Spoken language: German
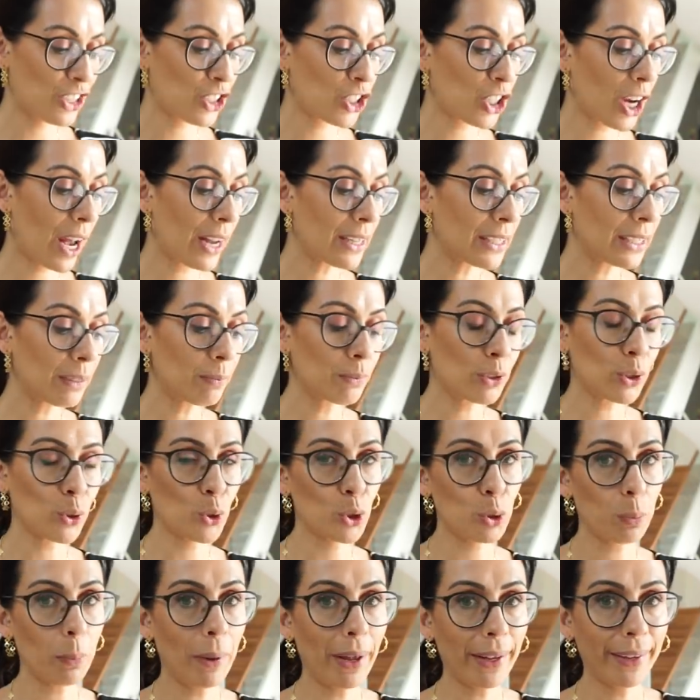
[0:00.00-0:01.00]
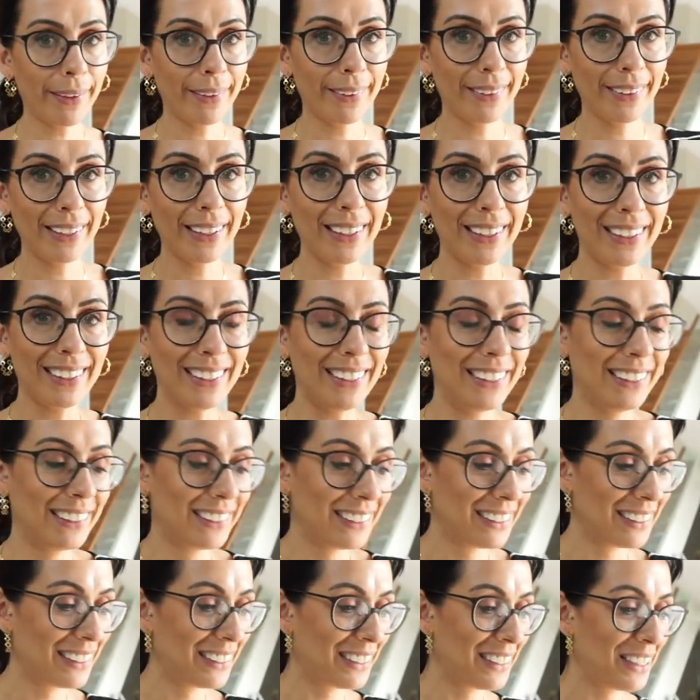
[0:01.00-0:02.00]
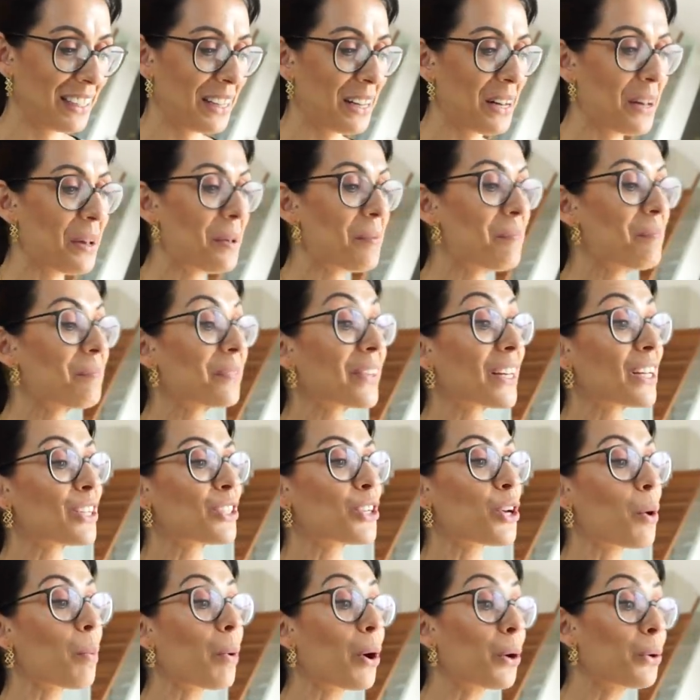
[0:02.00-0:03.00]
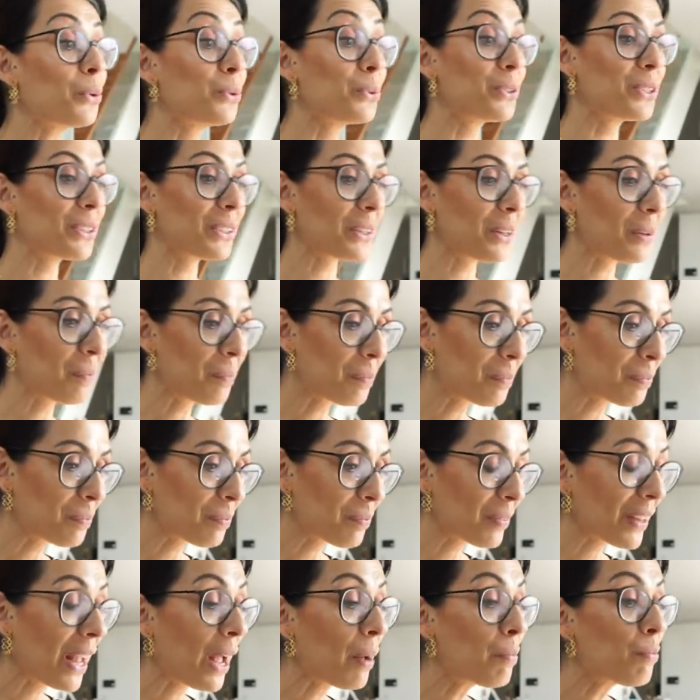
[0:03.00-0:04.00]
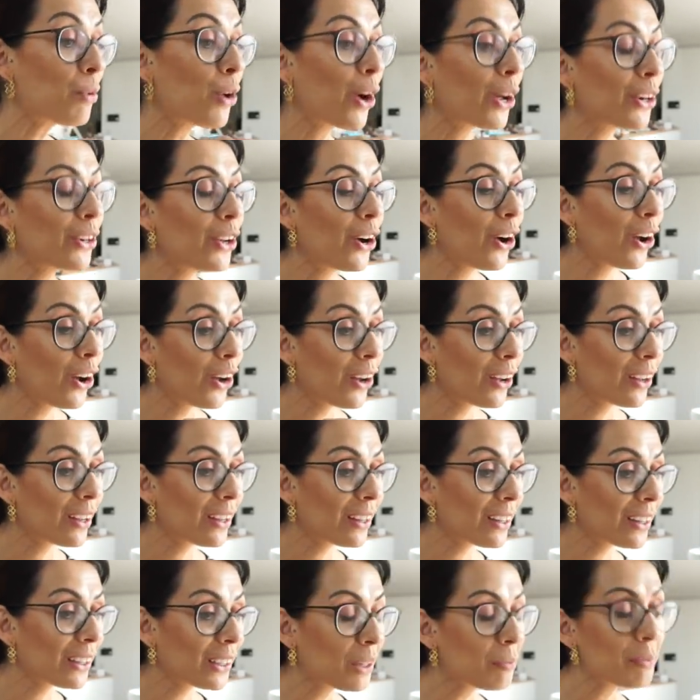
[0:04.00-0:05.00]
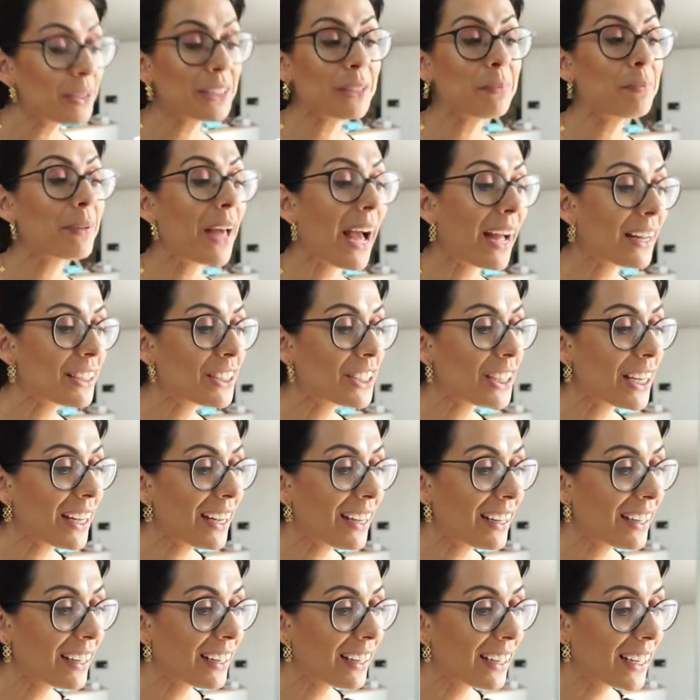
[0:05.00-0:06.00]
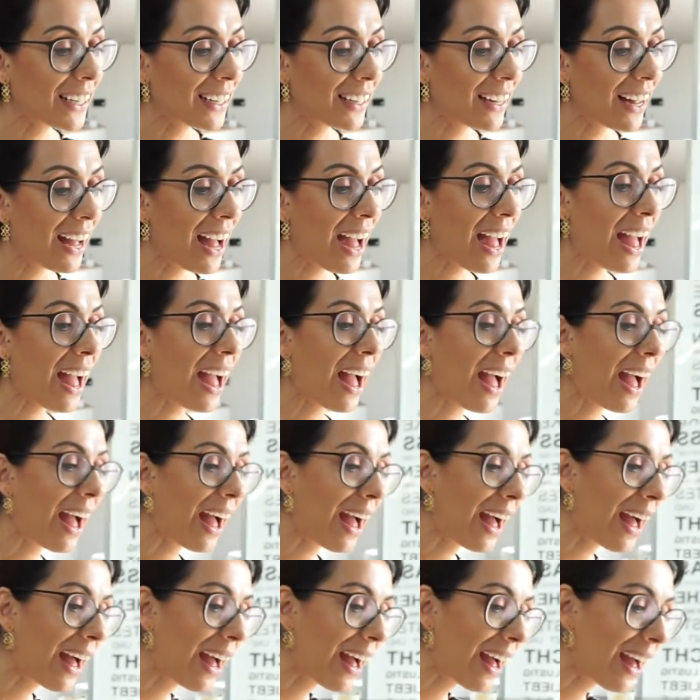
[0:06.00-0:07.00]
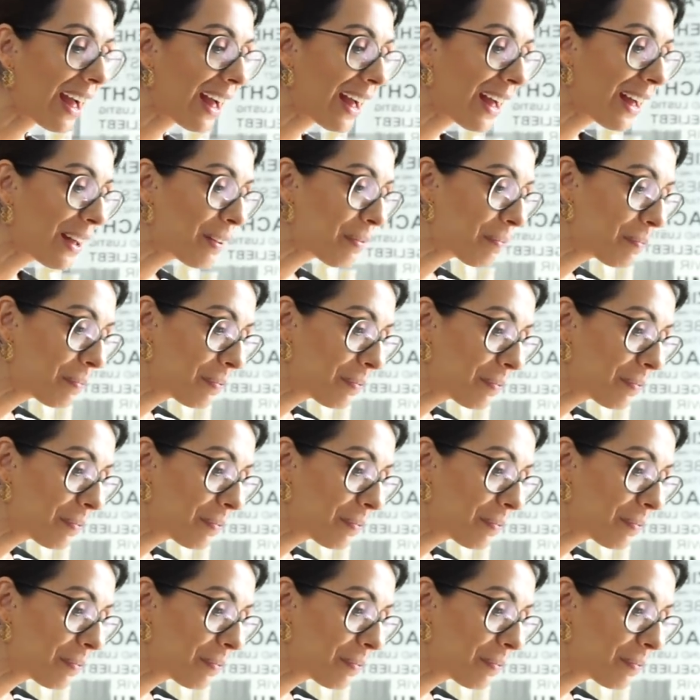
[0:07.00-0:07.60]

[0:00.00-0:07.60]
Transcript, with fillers: Scheint ihm zu schmecken. Ist schon mal gut. E buono? Come ti piace? Ah.